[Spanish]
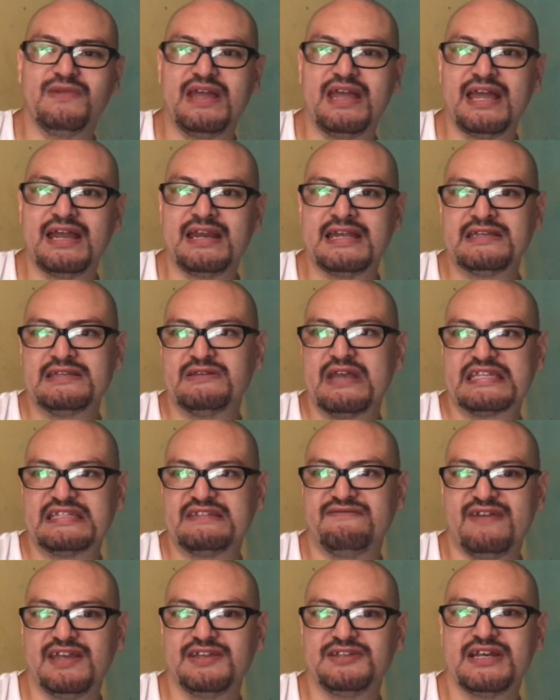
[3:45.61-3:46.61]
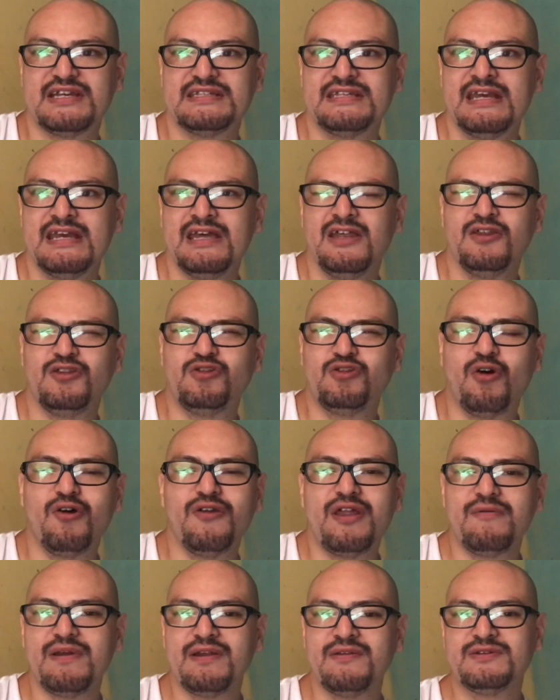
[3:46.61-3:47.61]
y en esas fechas
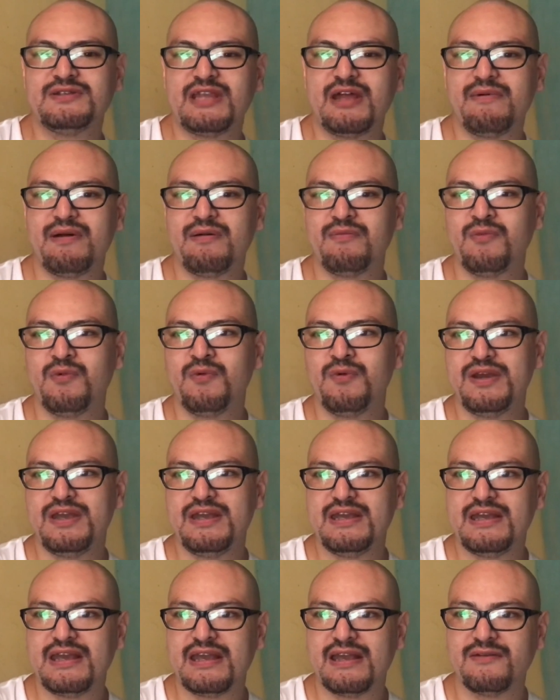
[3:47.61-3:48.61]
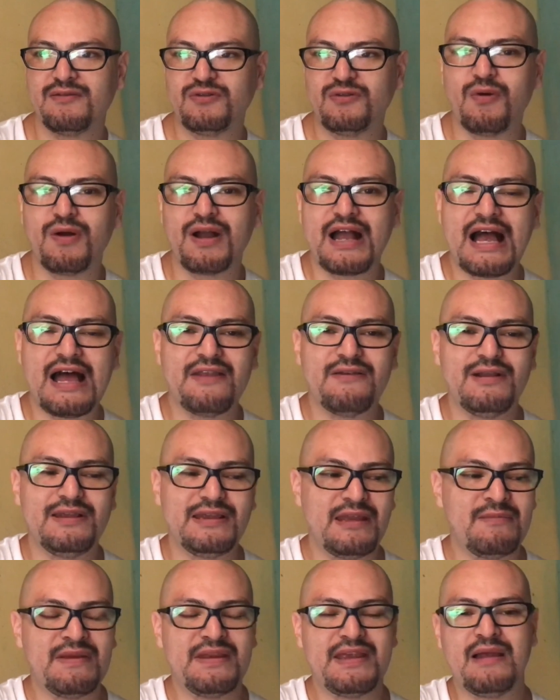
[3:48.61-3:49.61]
todavía no estaba muy tocado
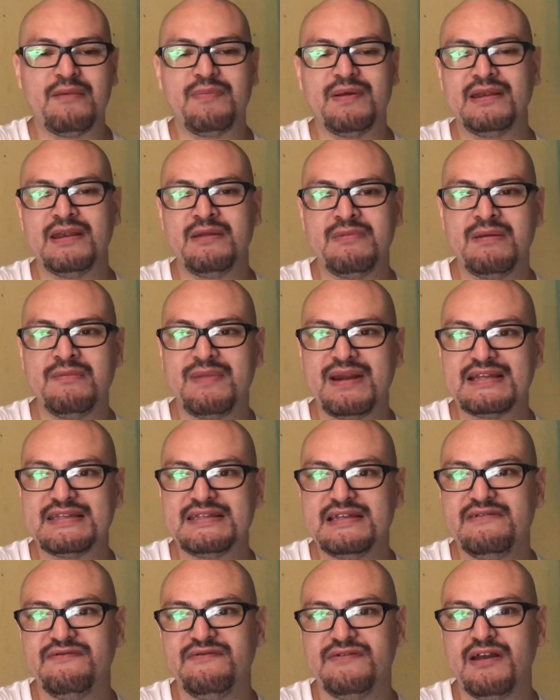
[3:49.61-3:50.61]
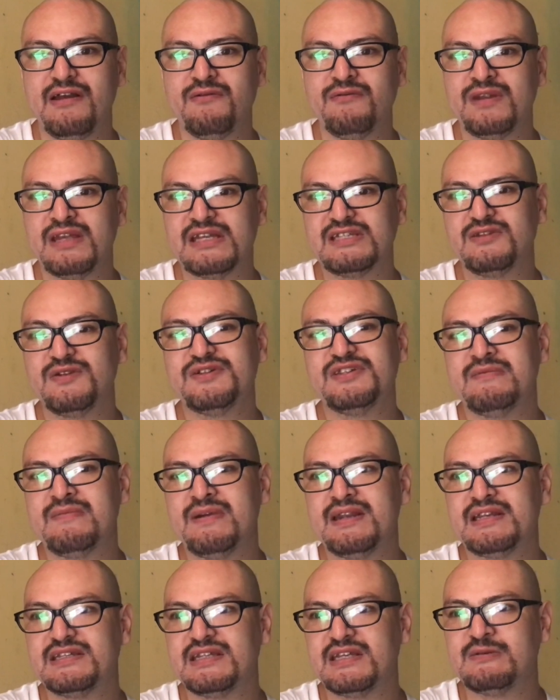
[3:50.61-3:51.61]
el tema de la pandemia en Brasil, fue unas dos
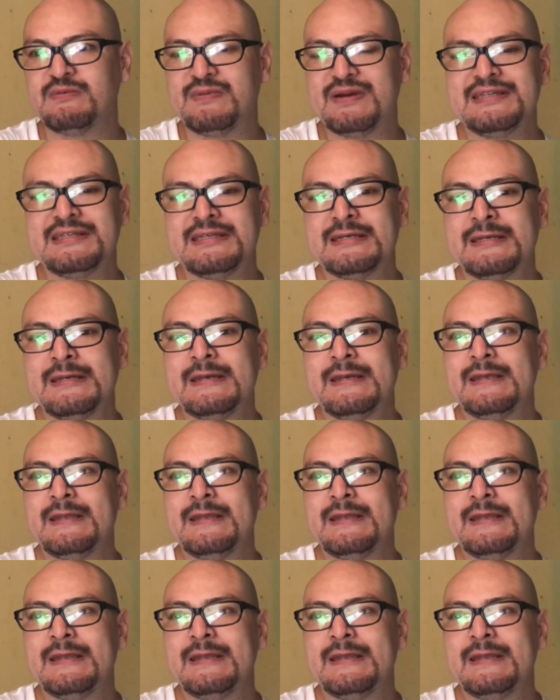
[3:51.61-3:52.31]
semanas después